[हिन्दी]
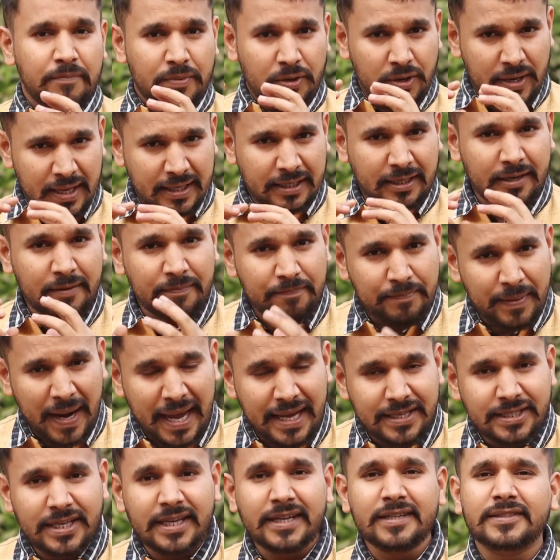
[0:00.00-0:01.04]
प्रोडक्ट की
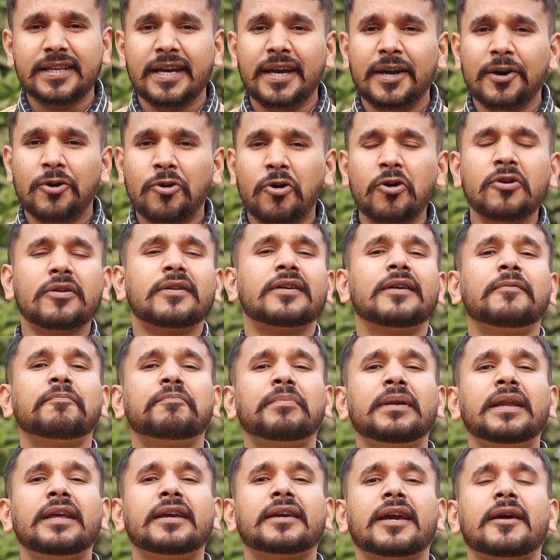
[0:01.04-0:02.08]
प्राइजिंग से और
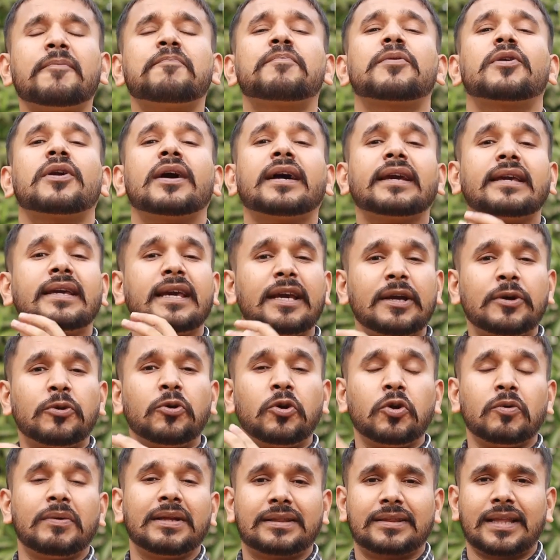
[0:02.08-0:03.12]
कंपनी के प्रोडक्ट की
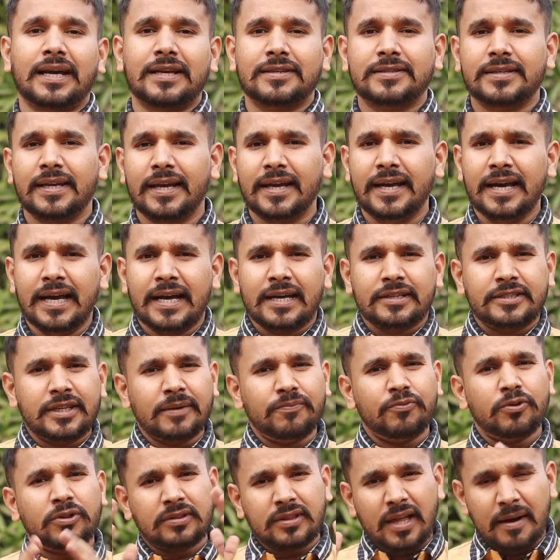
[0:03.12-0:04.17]
गुणवत्ता से
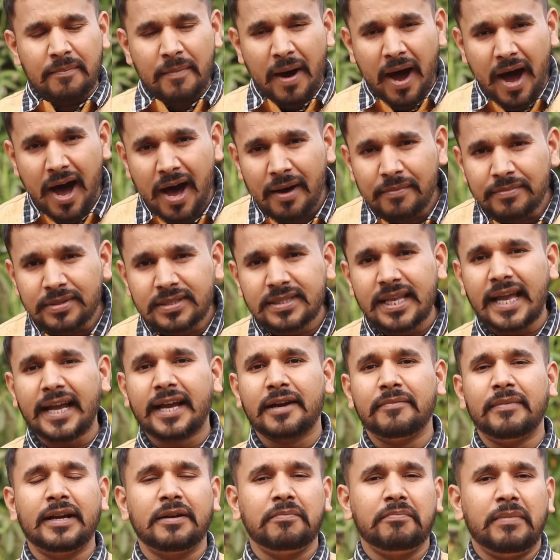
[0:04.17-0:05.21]
जब वो तमाम
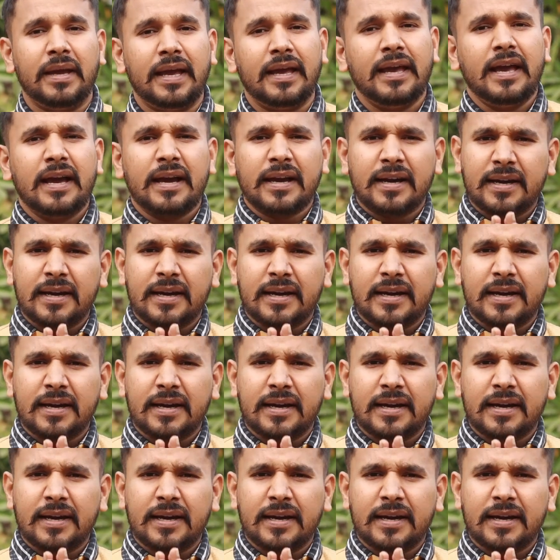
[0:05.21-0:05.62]
सेगमेंट में